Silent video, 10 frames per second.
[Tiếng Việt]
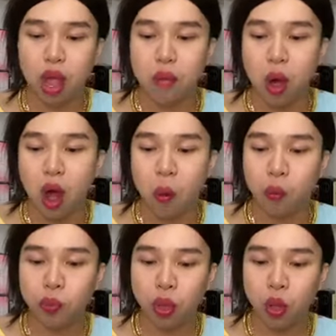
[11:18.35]
Bi
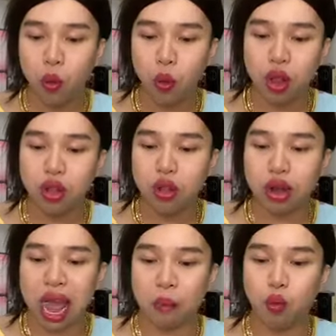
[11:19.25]
4 Quỳnh
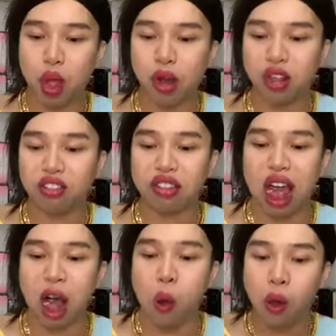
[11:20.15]
Dương Nam Nguyễn Linh
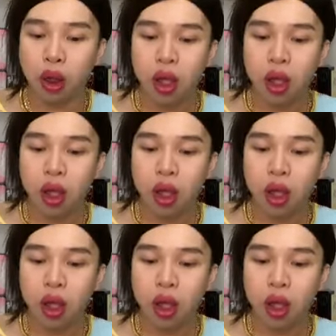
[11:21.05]
6